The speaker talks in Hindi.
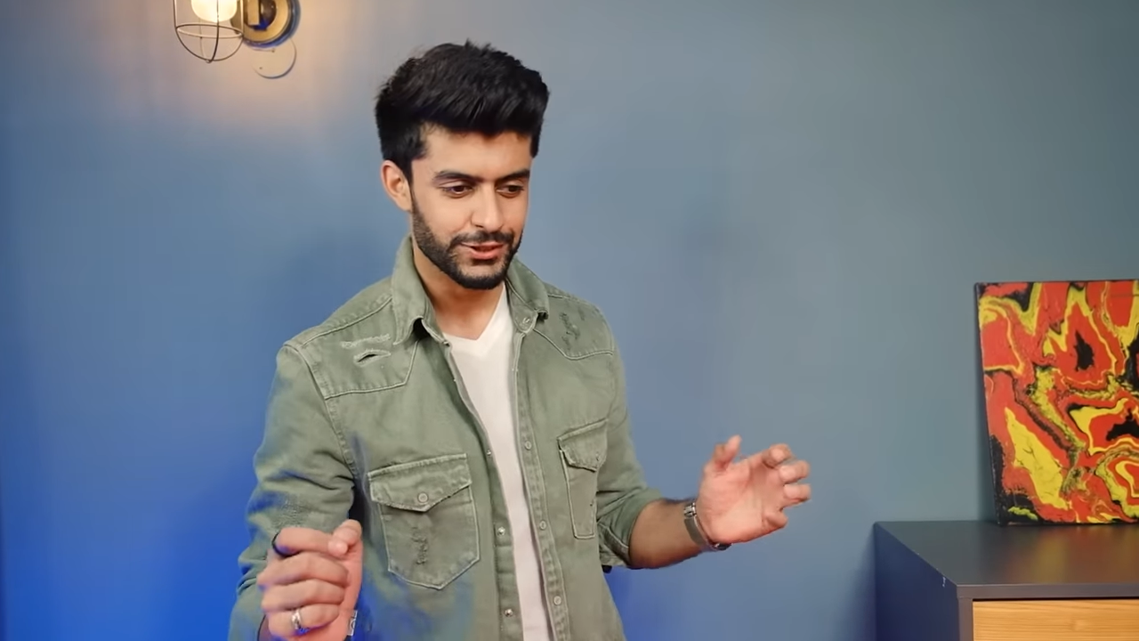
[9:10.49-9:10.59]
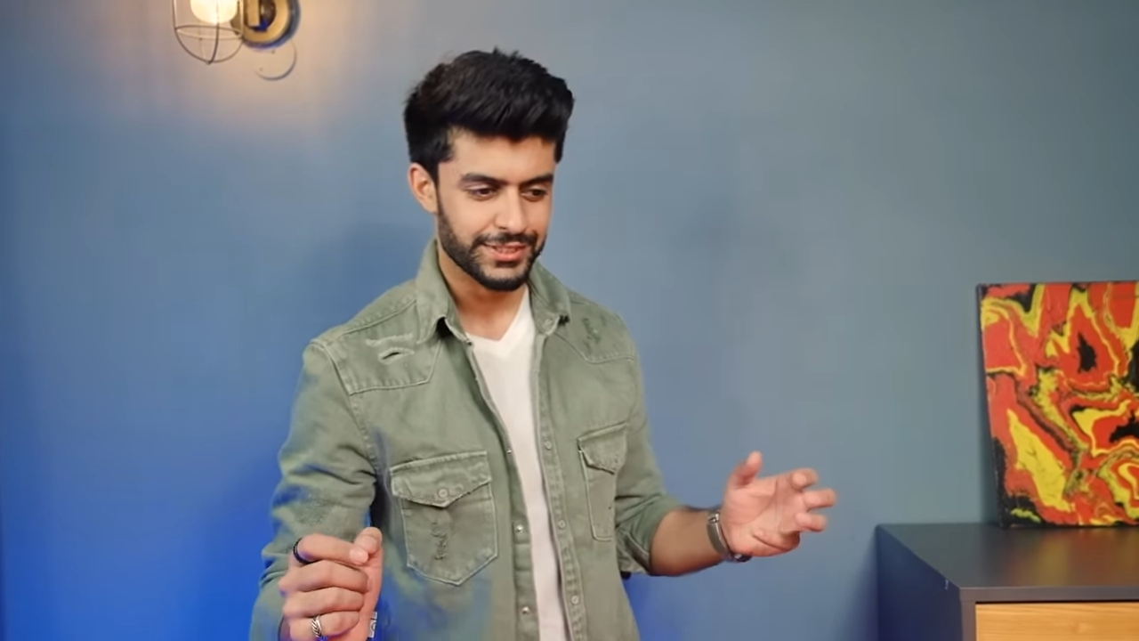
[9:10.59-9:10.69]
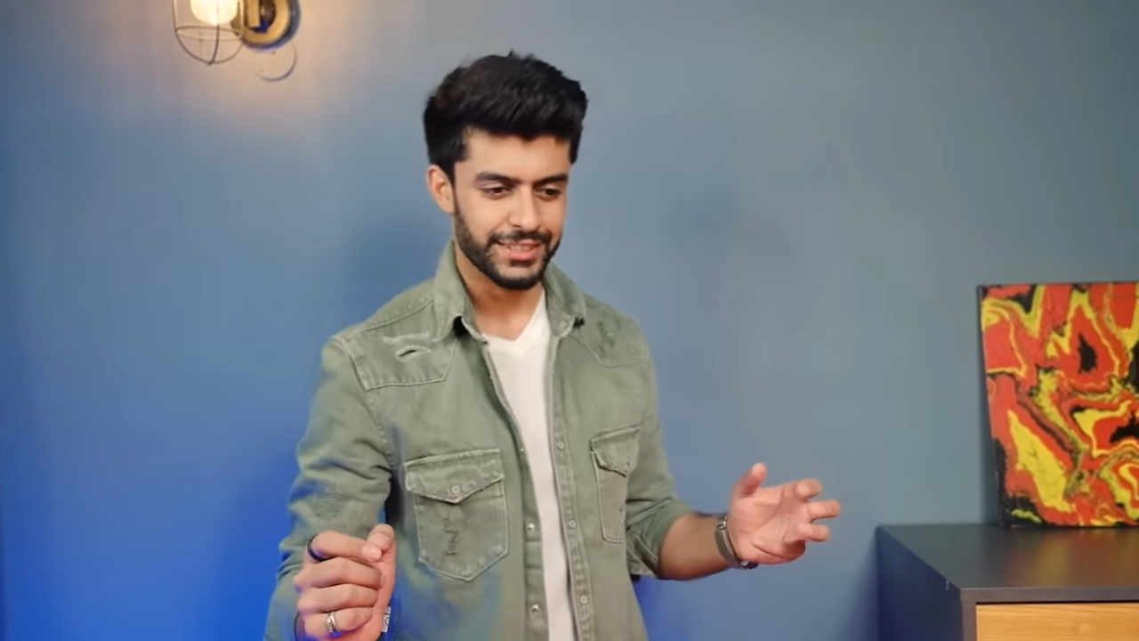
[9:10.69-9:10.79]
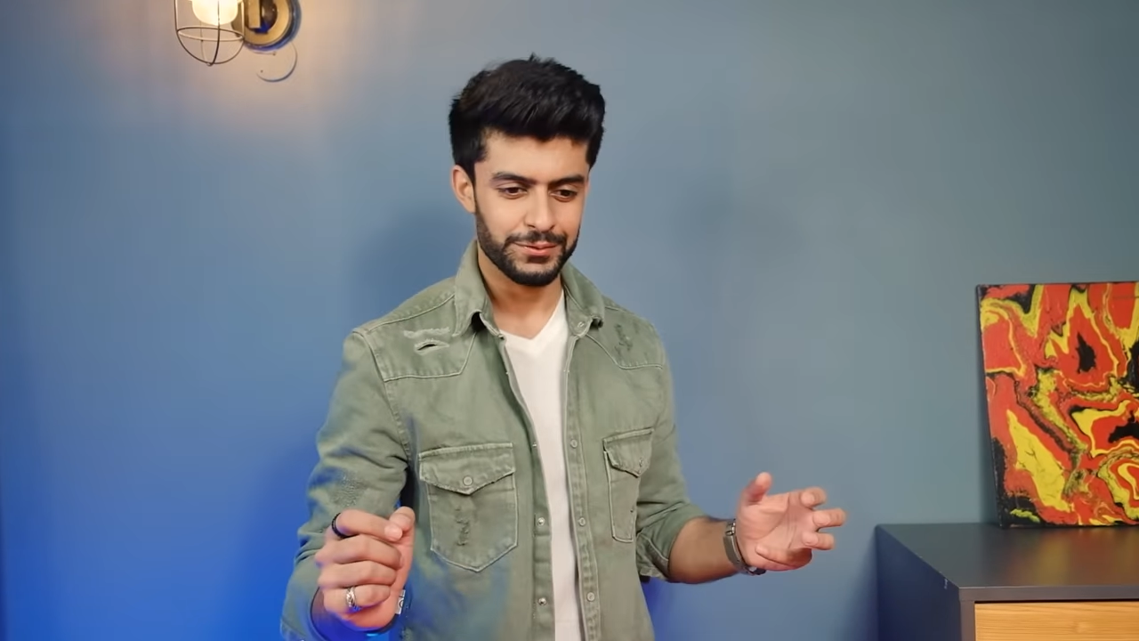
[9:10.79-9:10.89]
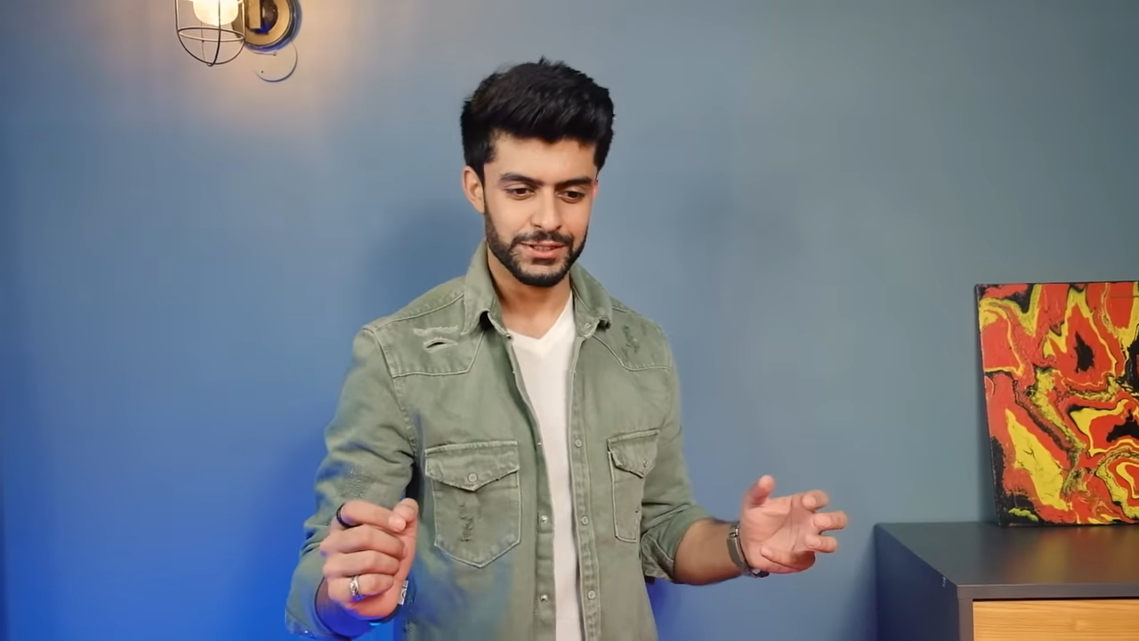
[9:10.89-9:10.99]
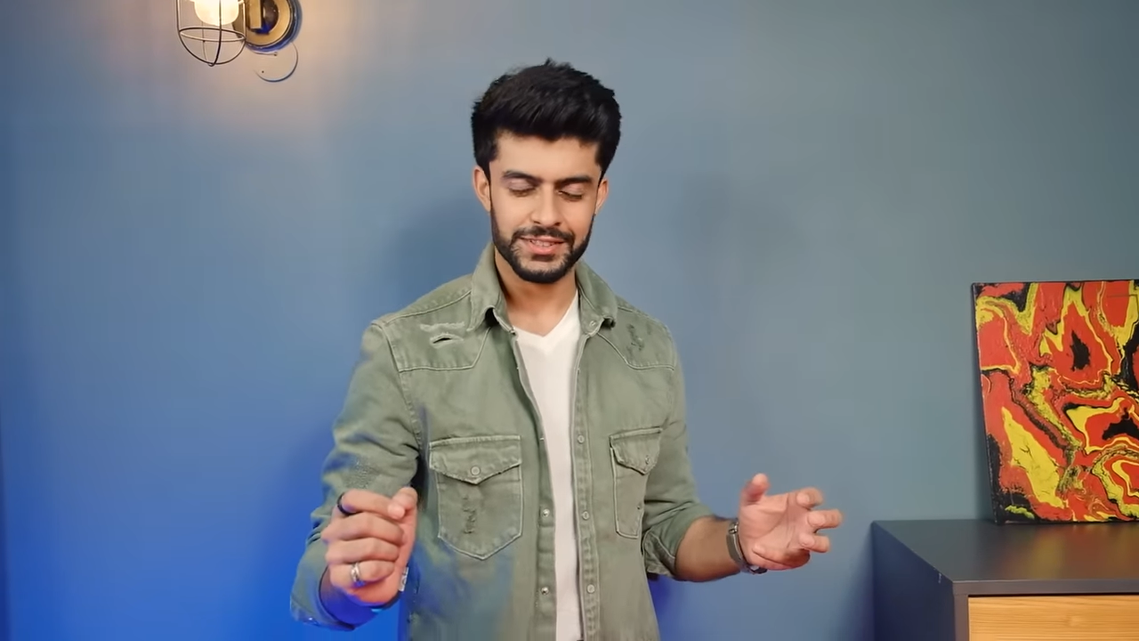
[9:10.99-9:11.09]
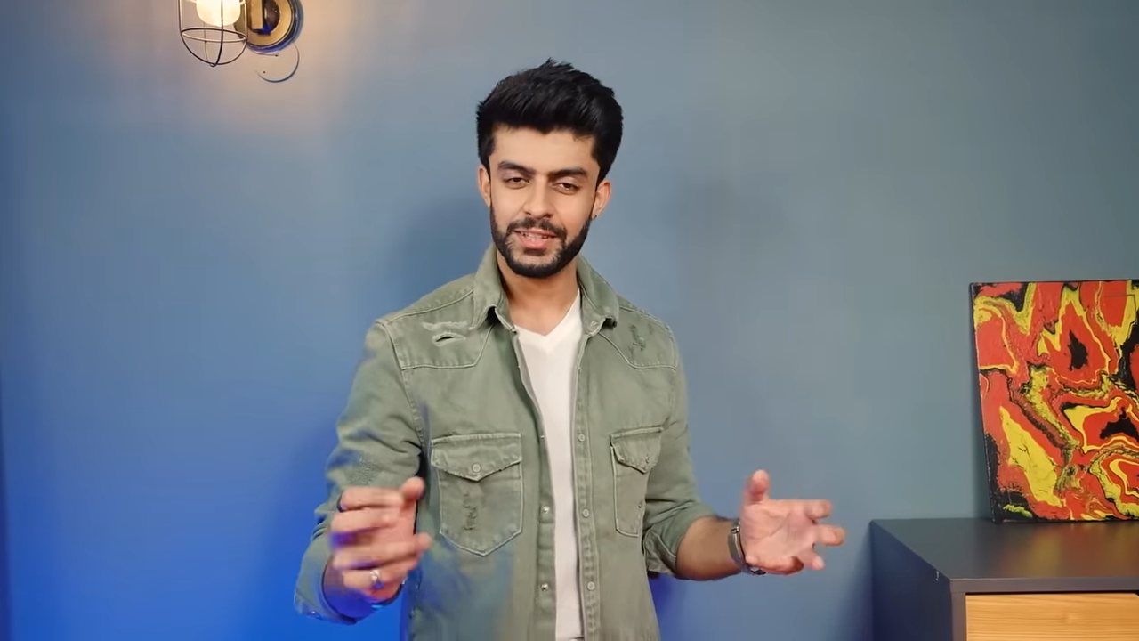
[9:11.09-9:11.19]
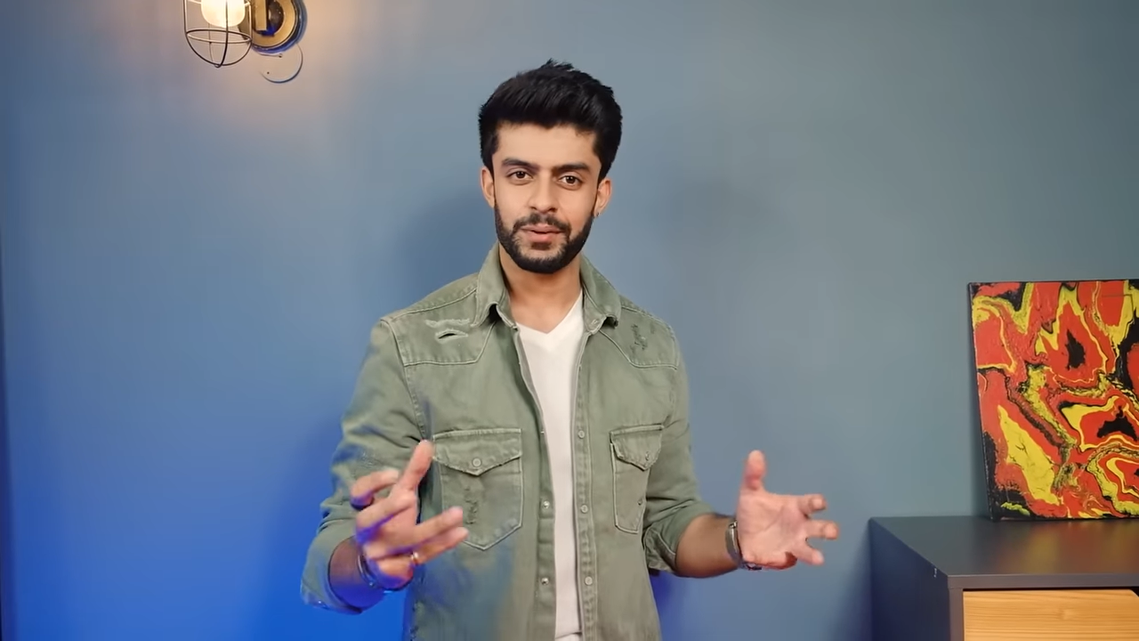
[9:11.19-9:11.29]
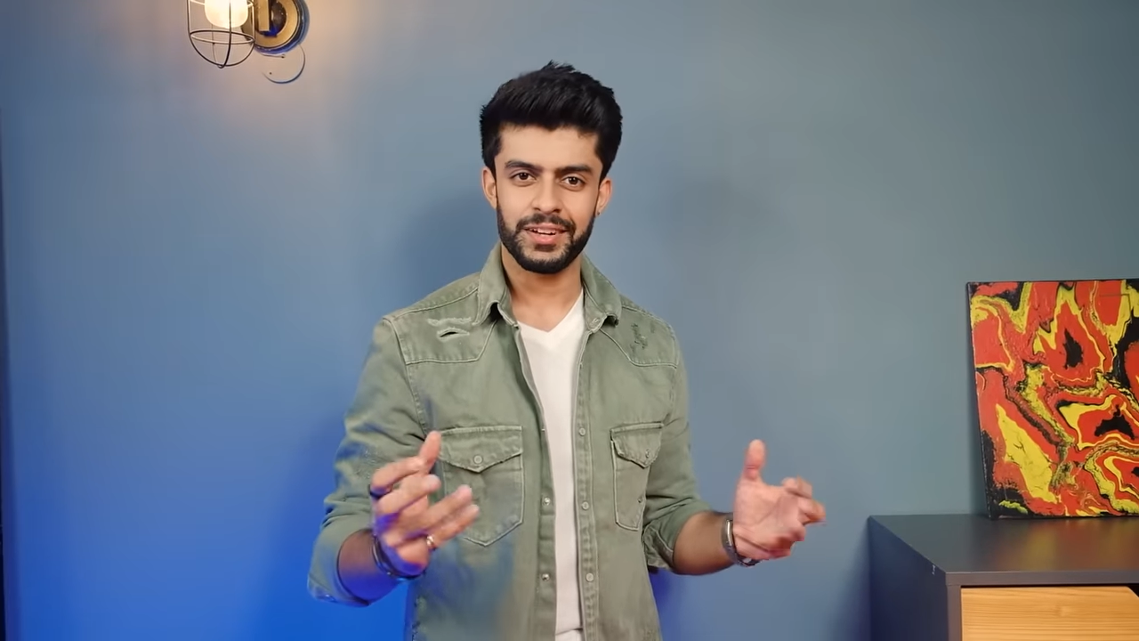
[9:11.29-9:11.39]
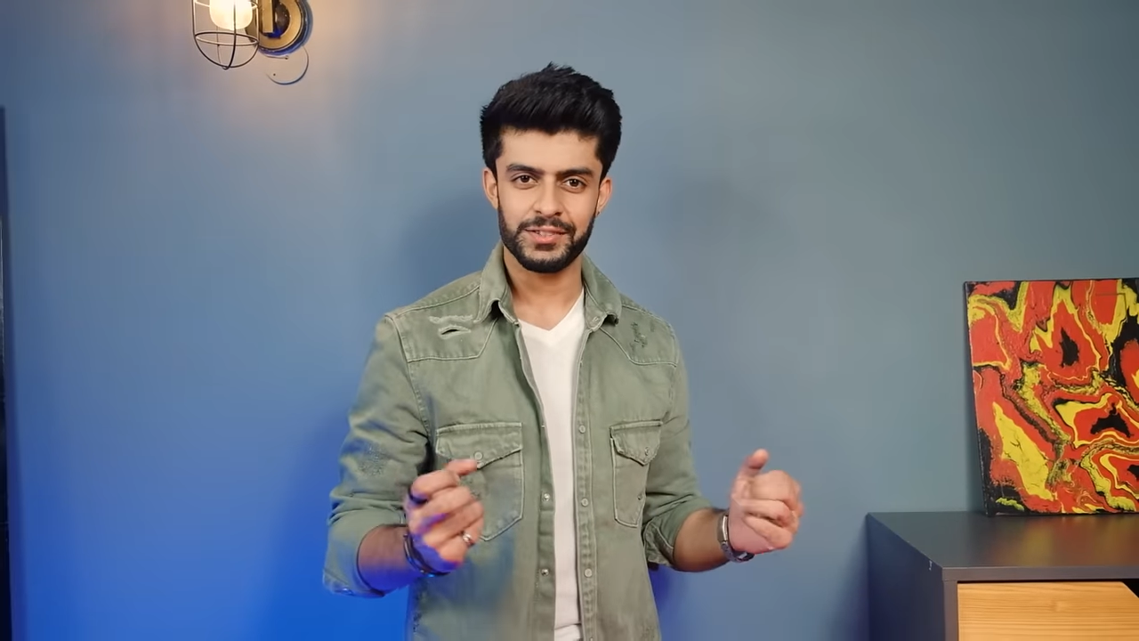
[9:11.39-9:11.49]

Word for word: जिसकी वजह से हमारी